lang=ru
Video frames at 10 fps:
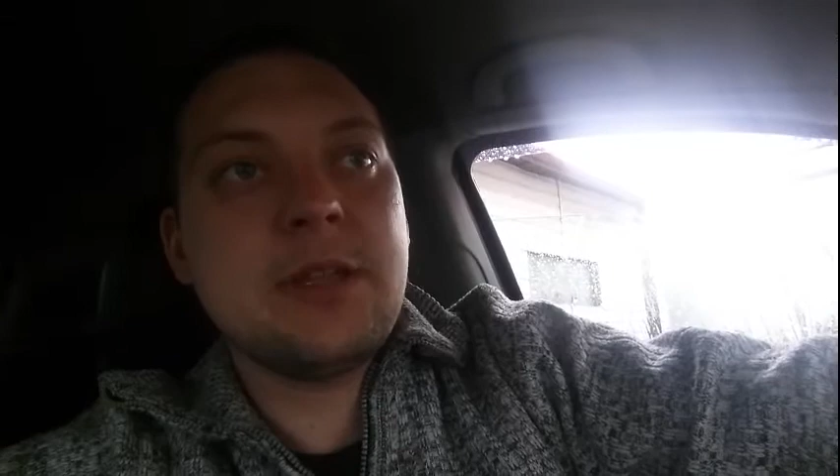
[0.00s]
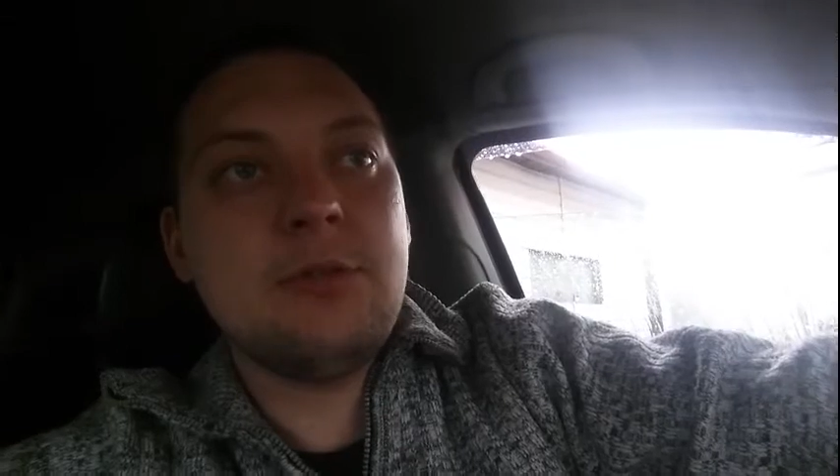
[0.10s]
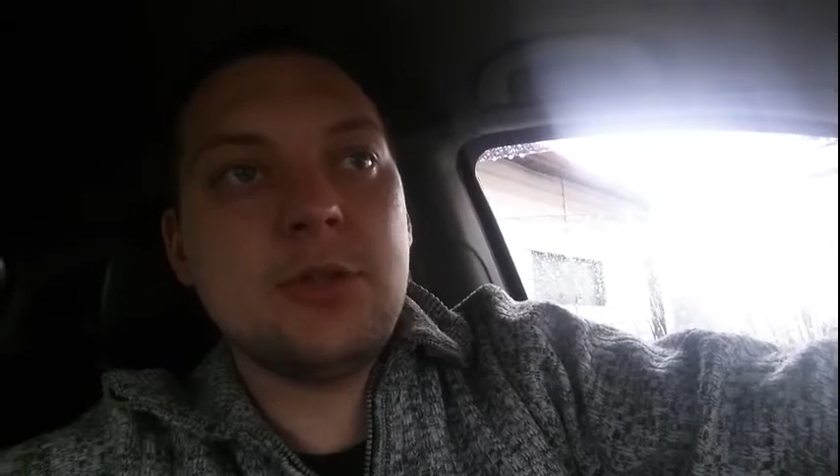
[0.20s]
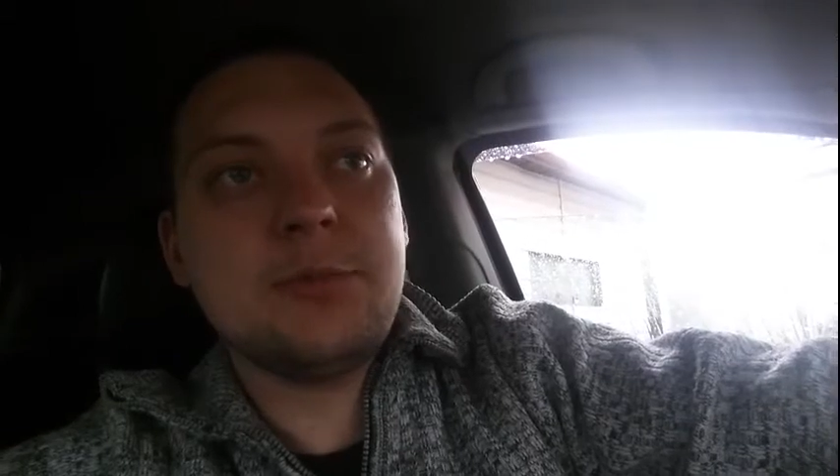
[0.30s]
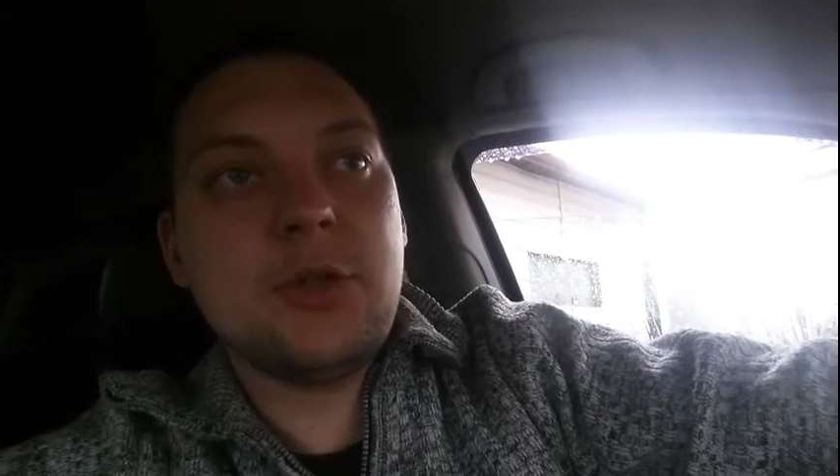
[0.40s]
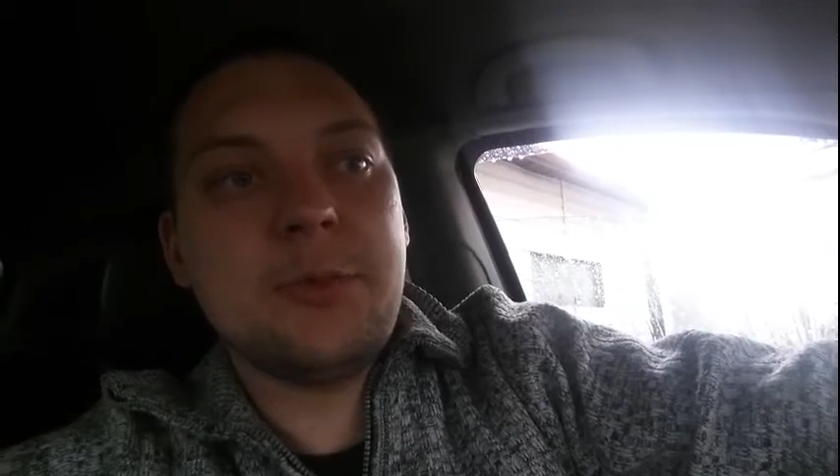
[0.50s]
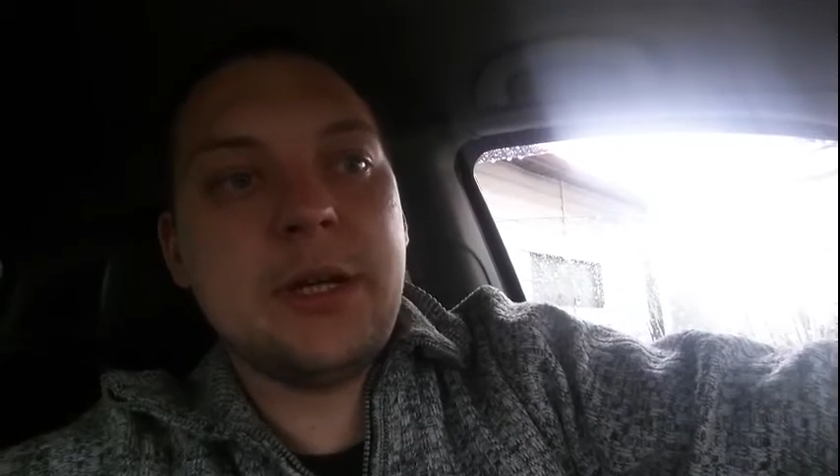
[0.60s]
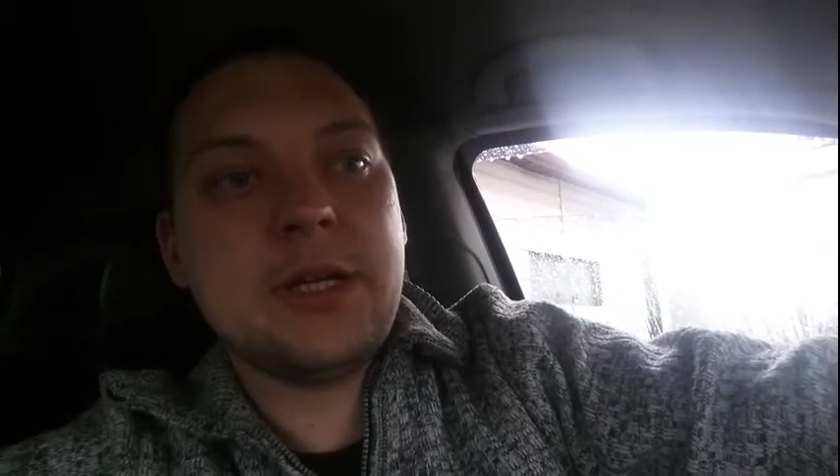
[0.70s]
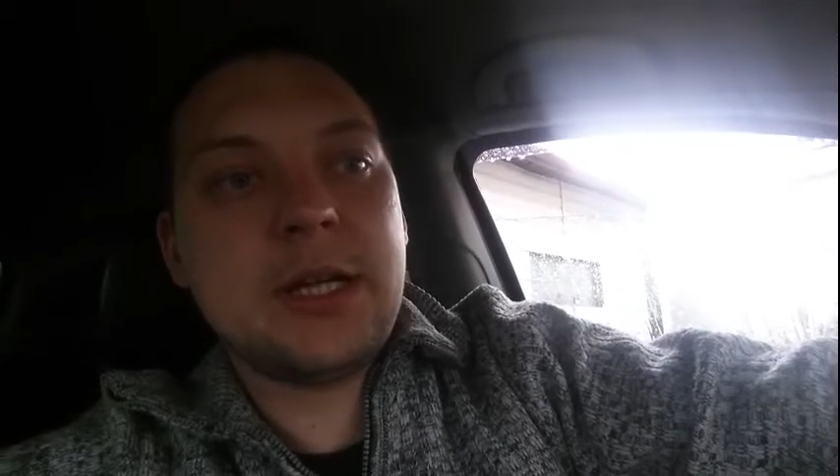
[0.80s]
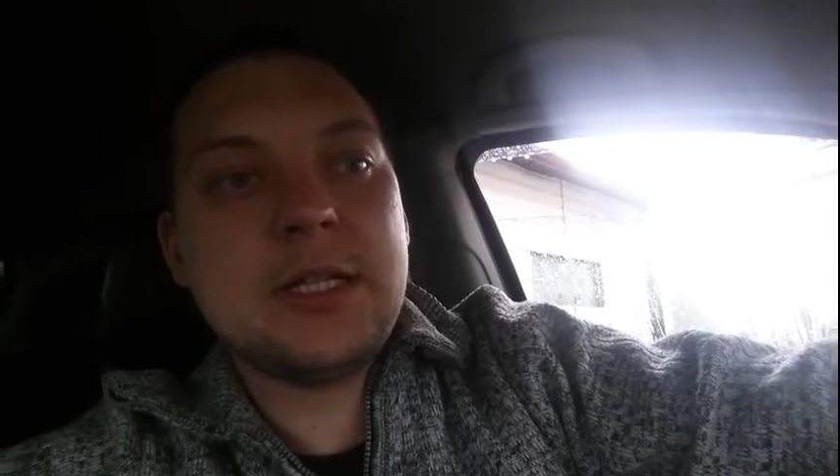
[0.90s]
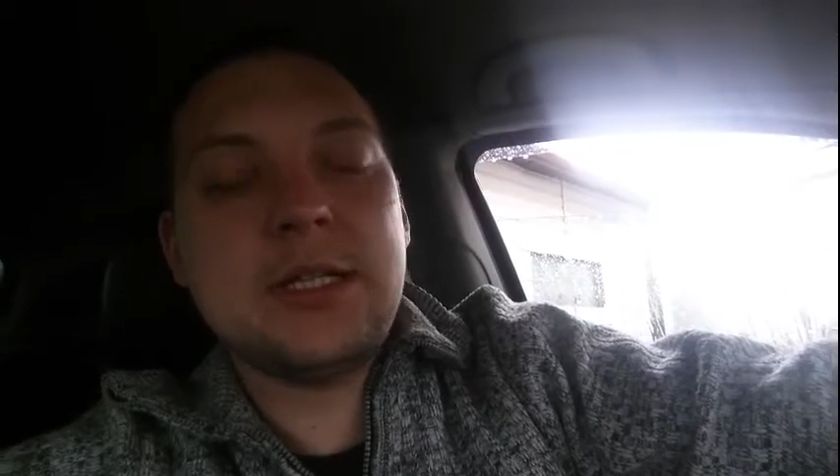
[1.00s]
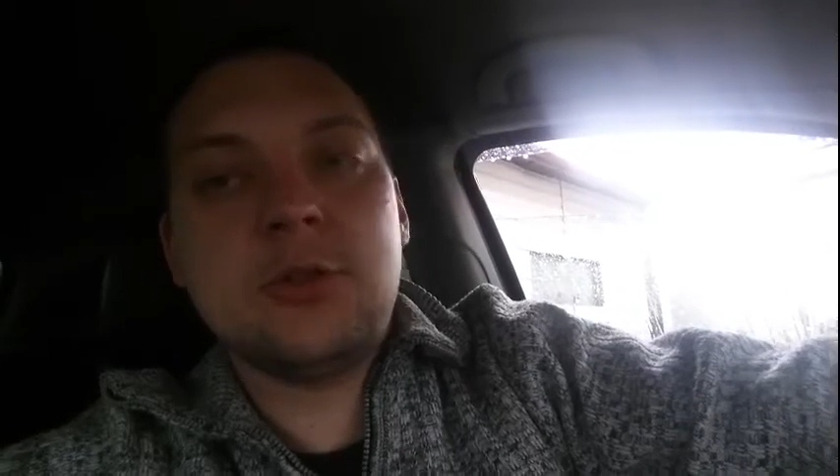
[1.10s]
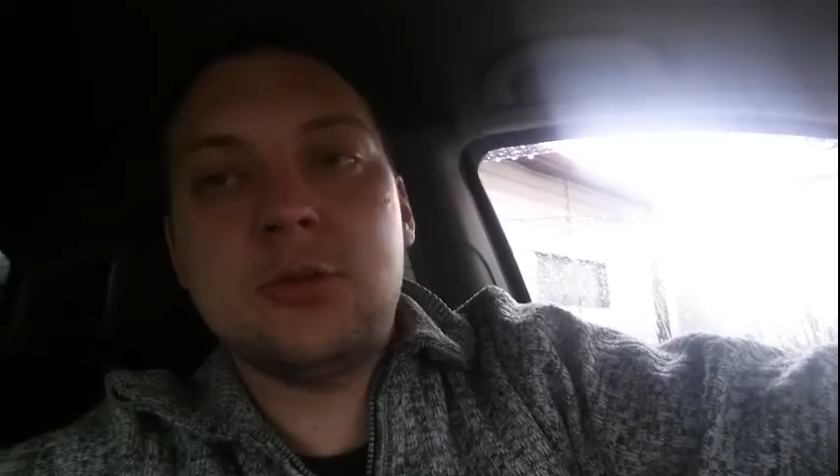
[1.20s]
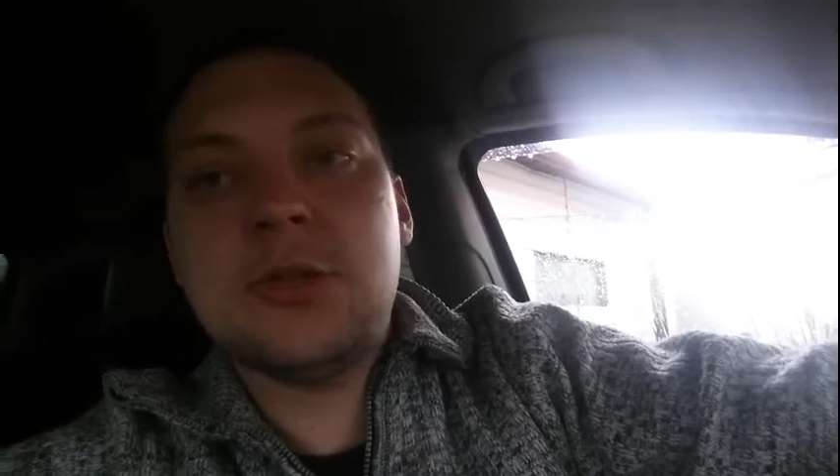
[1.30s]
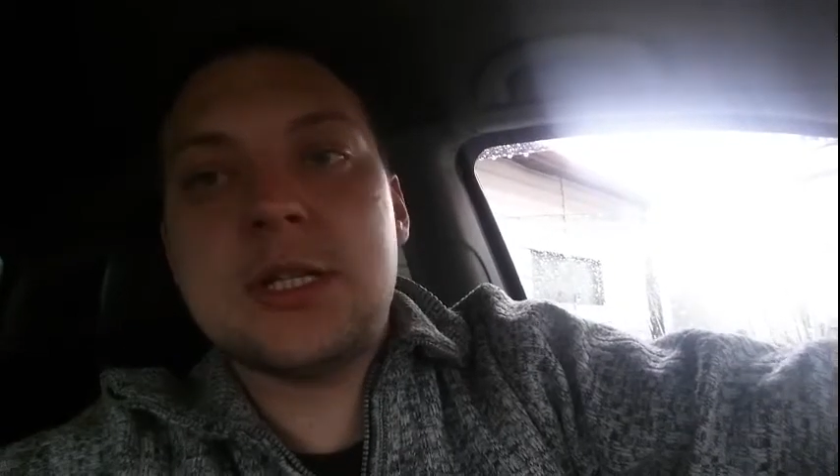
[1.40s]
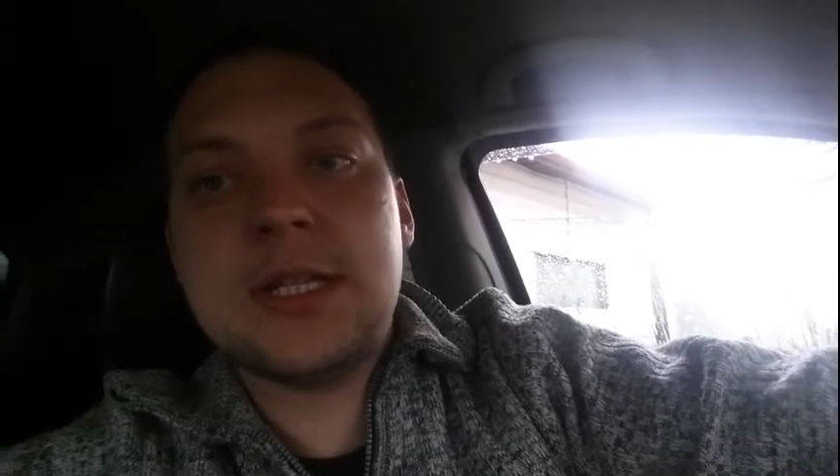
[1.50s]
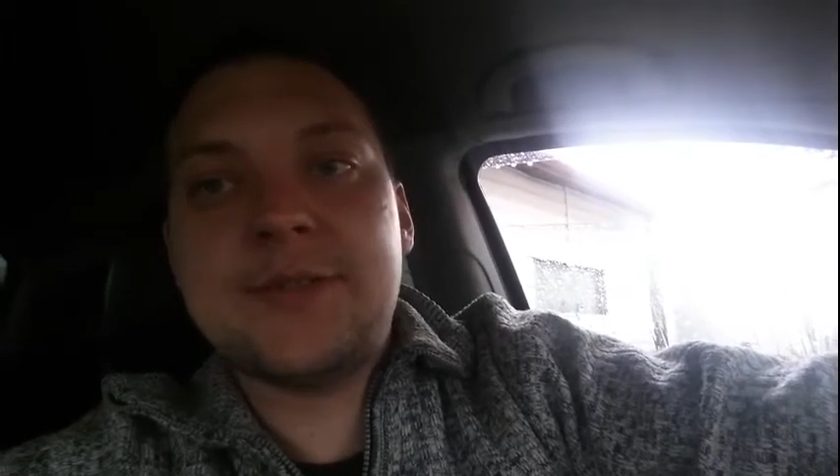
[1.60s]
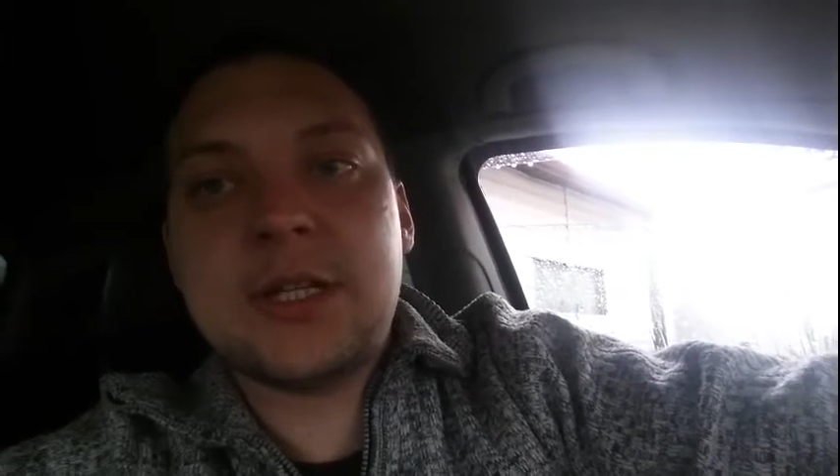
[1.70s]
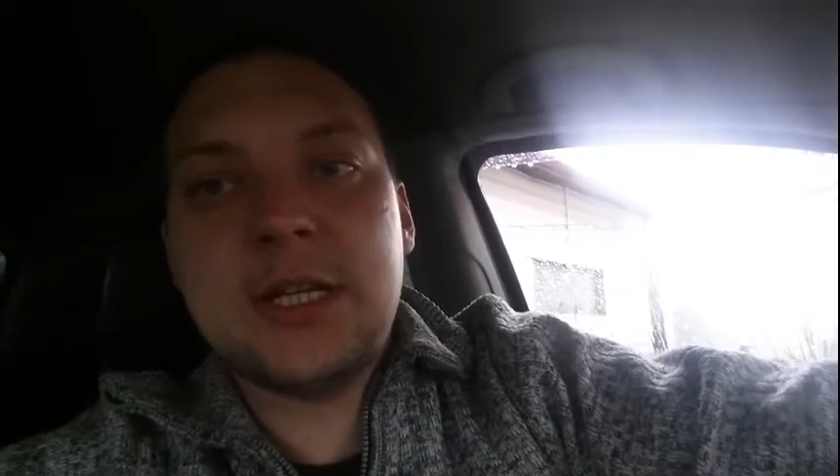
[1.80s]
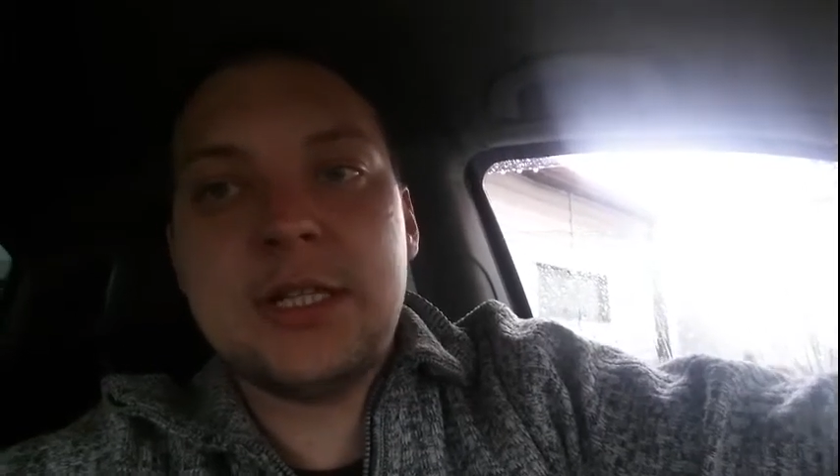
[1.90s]
Вот, мы ее покрасили, думаю, я
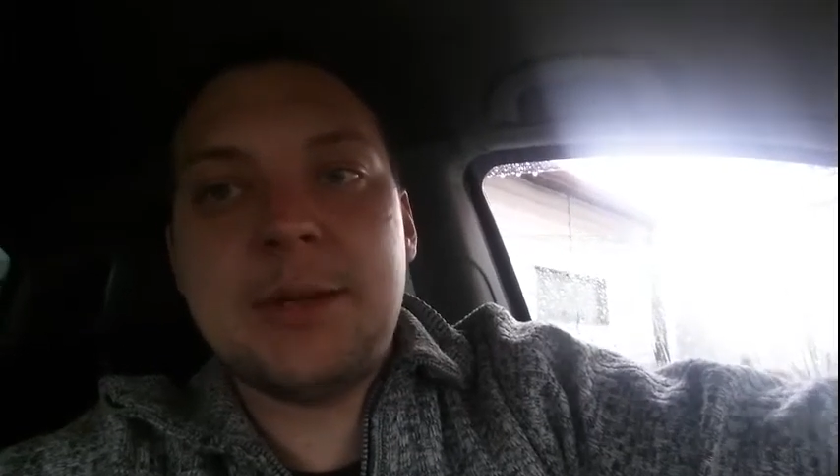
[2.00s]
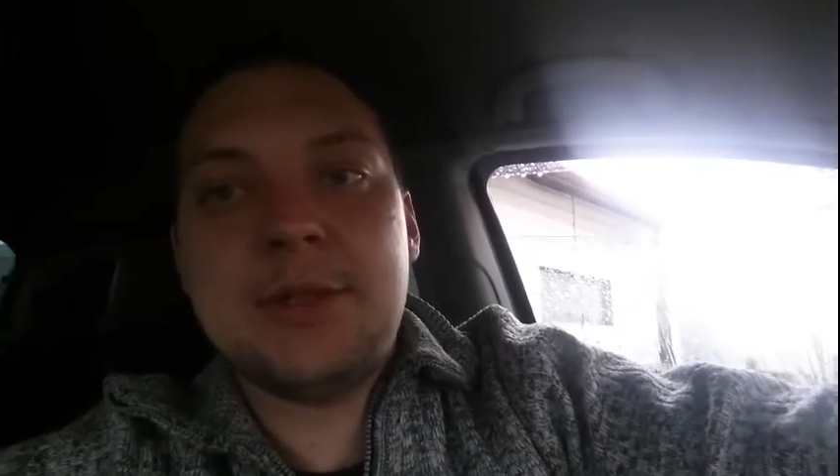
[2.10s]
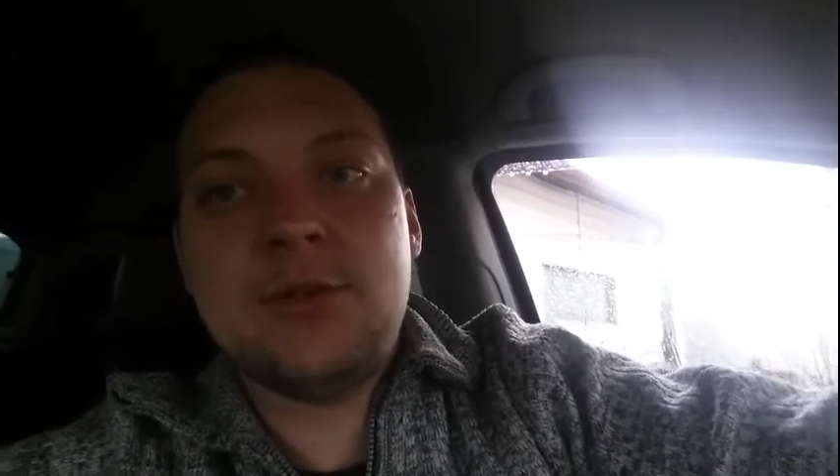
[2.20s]
завтра отдам.